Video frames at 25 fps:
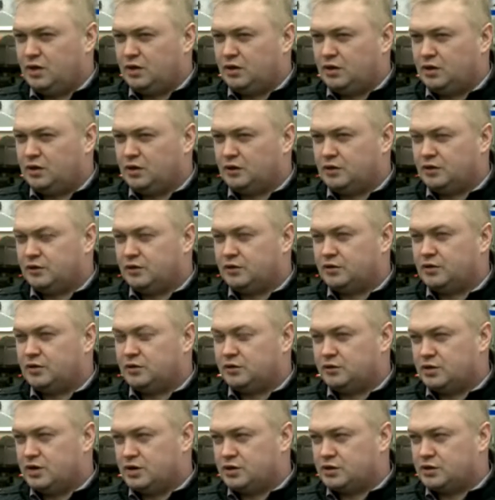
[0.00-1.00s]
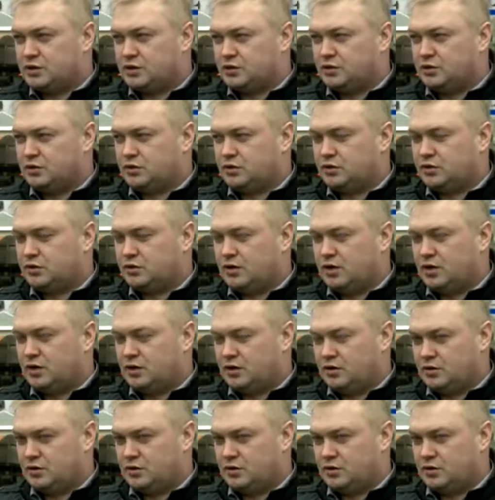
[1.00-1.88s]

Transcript: Э, также на